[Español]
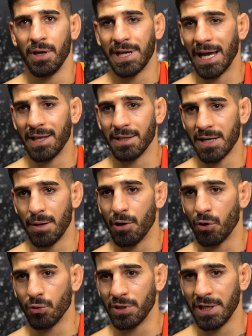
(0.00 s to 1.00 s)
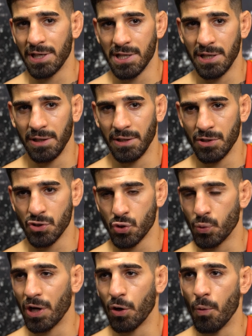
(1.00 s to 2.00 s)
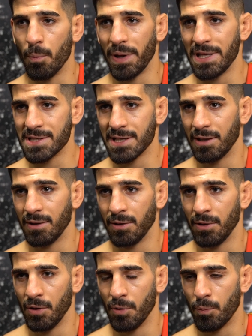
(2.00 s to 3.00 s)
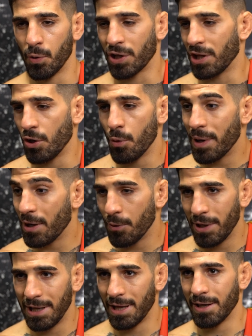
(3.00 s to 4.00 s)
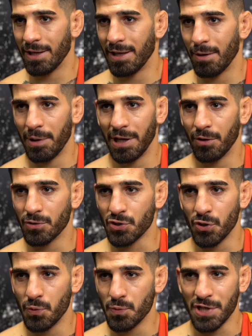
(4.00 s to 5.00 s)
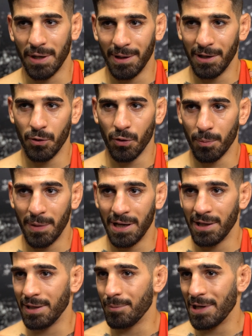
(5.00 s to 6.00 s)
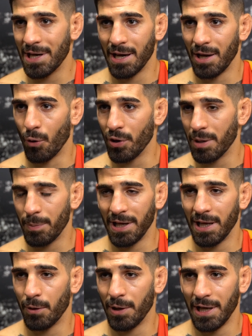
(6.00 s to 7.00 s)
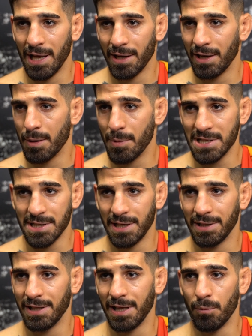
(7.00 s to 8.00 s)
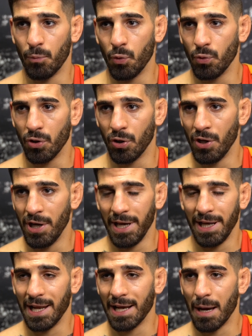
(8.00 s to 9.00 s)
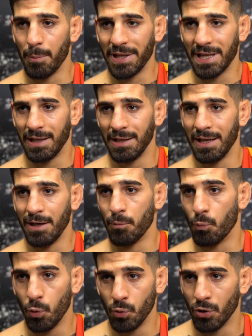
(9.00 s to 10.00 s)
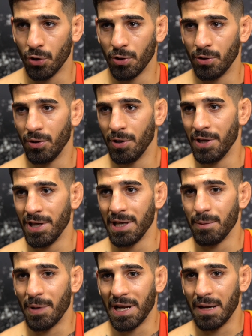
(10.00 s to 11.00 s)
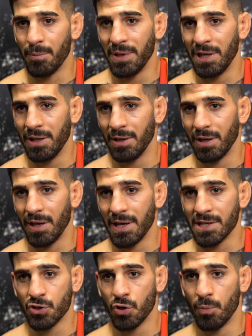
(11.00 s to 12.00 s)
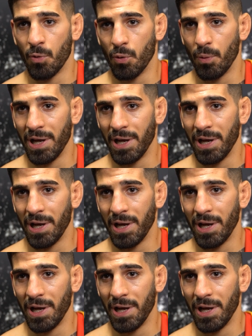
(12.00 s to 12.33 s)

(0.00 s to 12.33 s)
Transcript: cada trabajo tiene su recompensa porque yo vengo de la nada, soy un chaval normal y mira, hoy he peleado en la arena más grande del mundo, en la capital del mundo, ¿no? Y para mí es como